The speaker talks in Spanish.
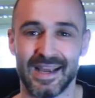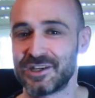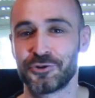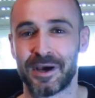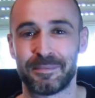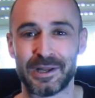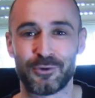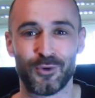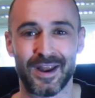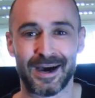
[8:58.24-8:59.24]
Es una
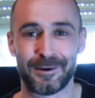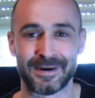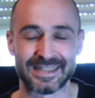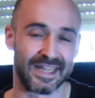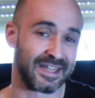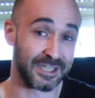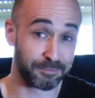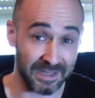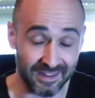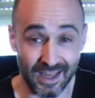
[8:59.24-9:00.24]
película bastante
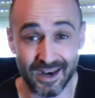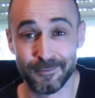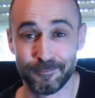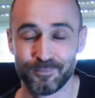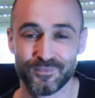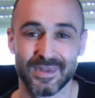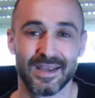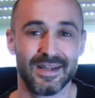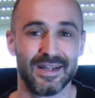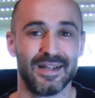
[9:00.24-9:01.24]
especial,
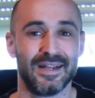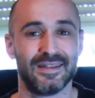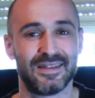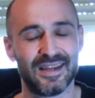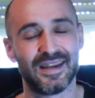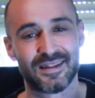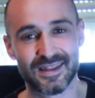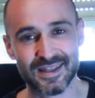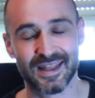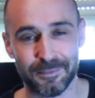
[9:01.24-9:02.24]
tiene cierta